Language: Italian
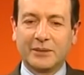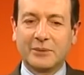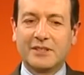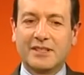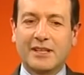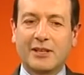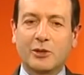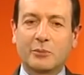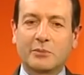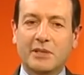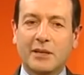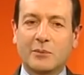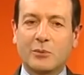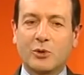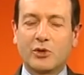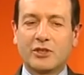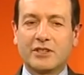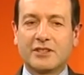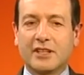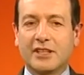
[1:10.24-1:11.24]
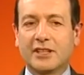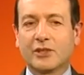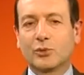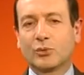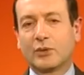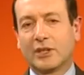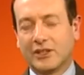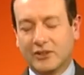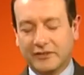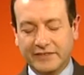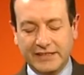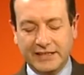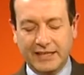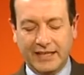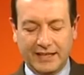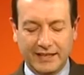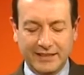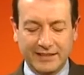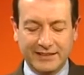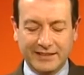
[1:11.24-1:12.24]
quest'anno abbiamo inserito una
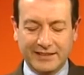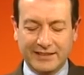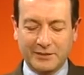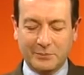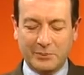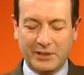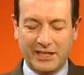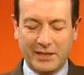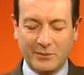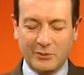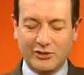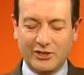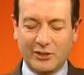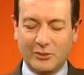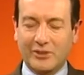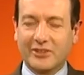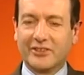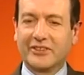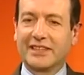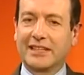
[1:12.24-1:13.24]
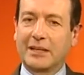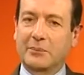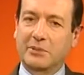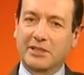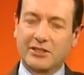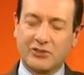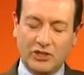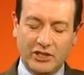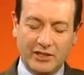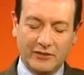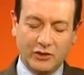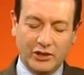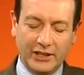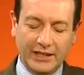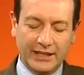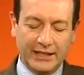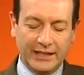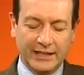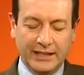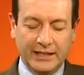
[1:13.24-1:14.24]
novità eh, che speriamo sia una novità
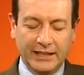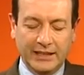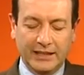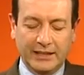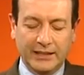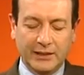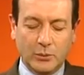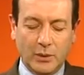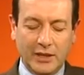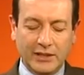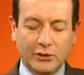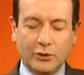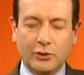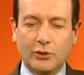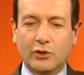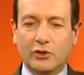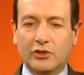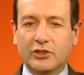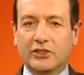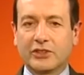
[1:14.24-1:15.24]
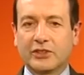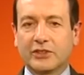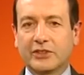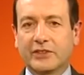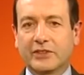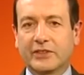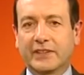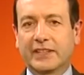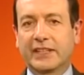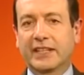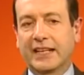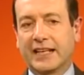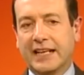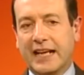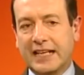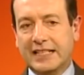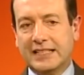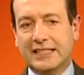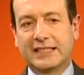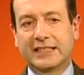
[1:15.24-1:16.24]
piacevole in quanto eh, i
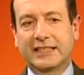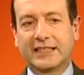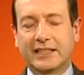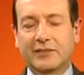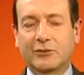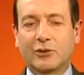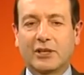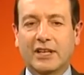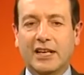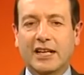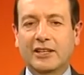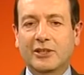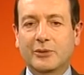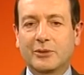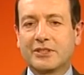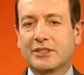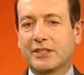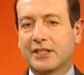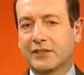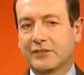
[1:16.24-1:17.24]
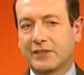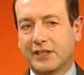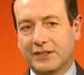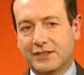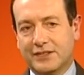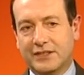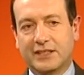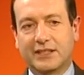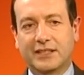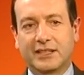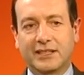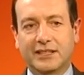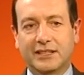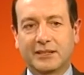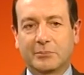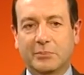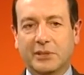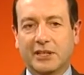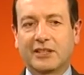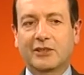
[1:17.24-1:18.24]
ragazzi che vorranno iscriversi
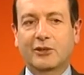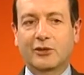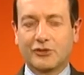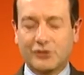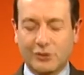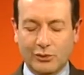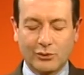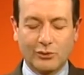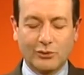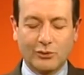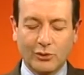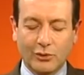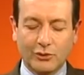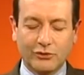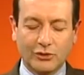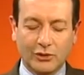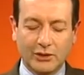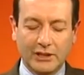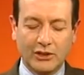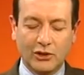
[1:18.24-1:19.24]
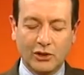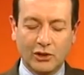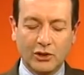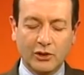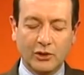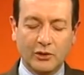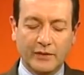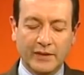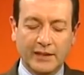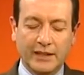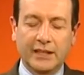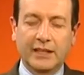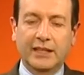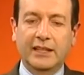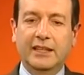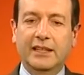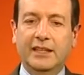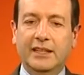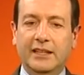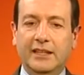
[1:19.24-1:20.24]
eh, per il nostro concorso Canoro
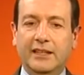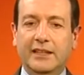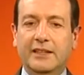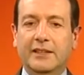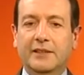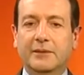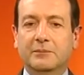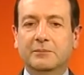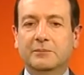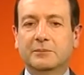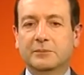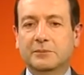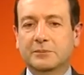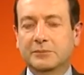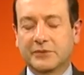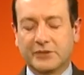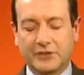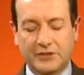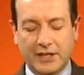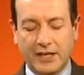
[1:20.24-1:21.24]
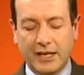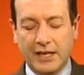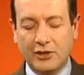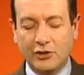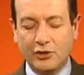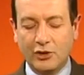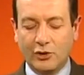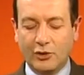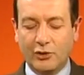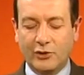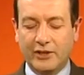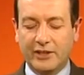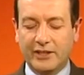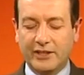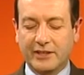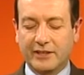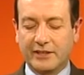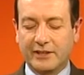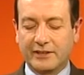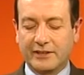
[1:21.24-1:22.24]
ehm, saranno
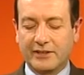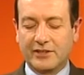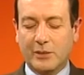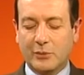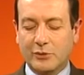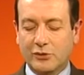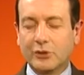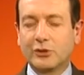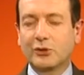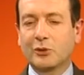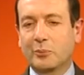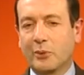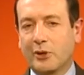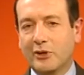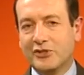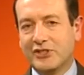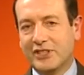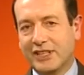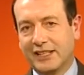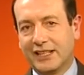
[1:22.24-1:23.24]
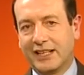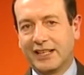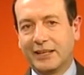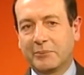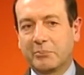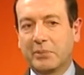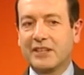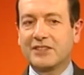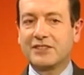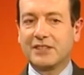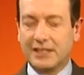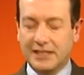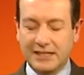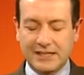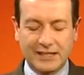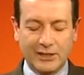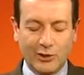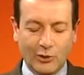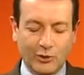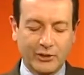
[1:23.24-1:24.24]
eh, diciamo, sottoposti a delle
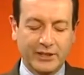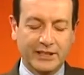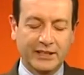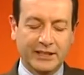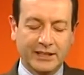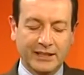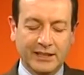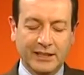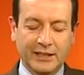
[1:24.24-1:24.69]
preselezioni,